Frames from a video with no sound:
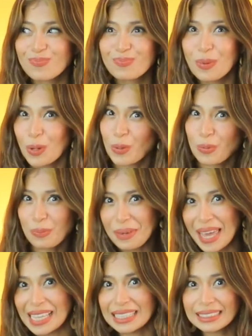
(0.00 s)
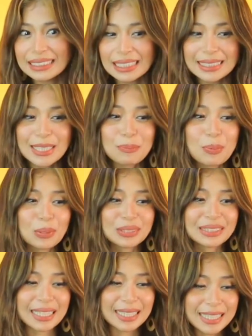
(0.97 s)
moment na tipong
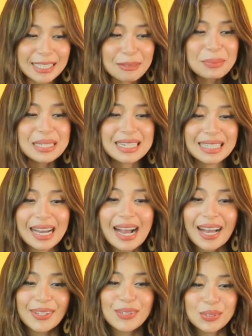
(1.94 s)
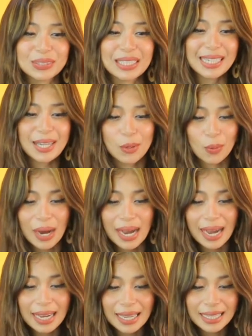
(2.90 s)
tahimik lang kayong
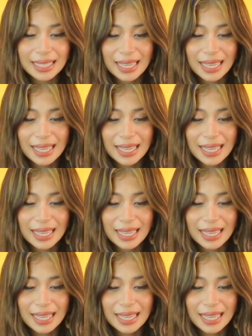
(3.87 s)
dalawa.